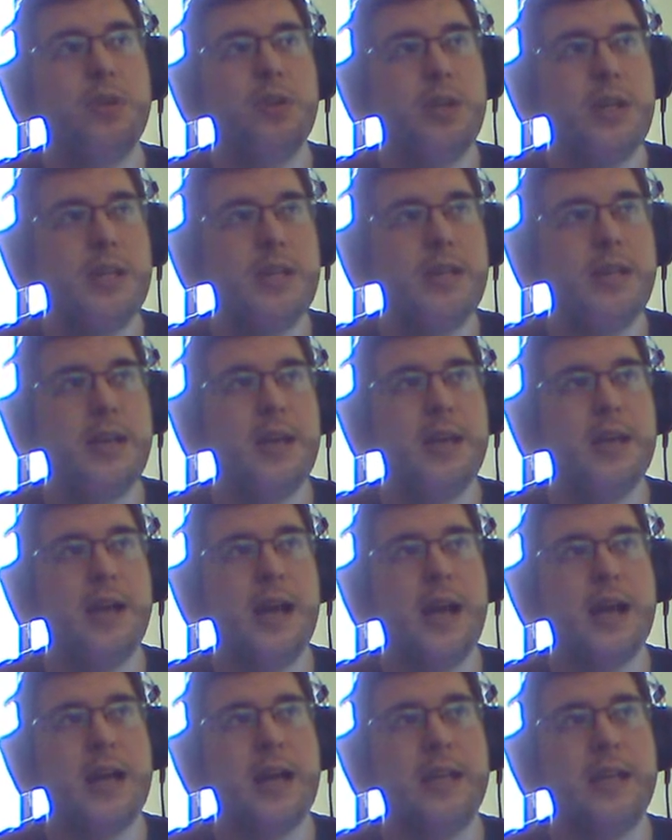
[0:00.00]
ID
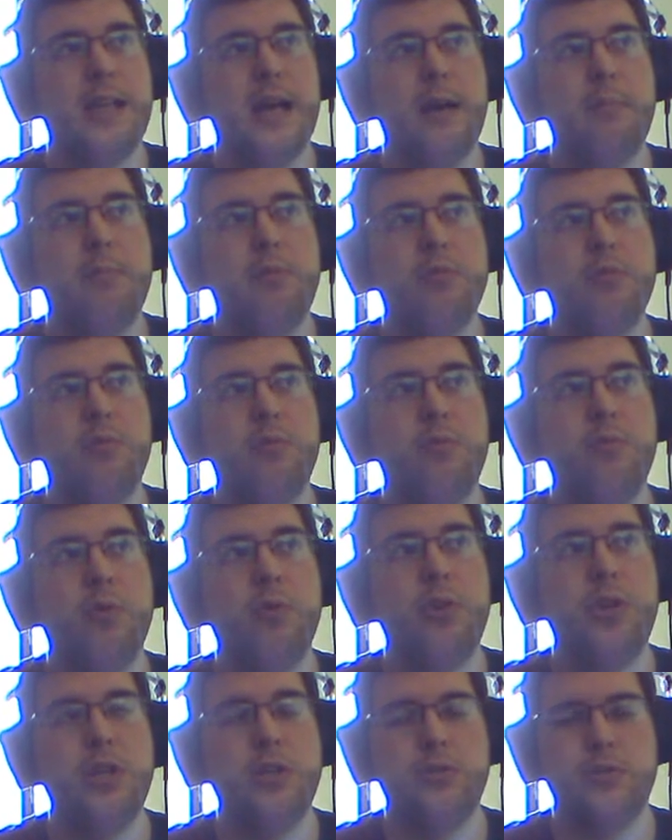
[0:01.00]
HW
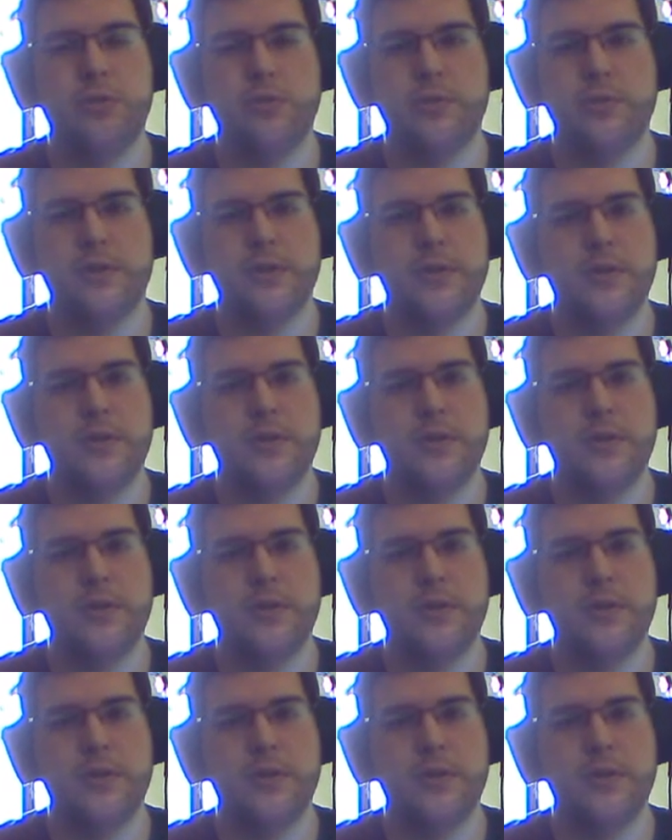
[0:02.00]
Monitor.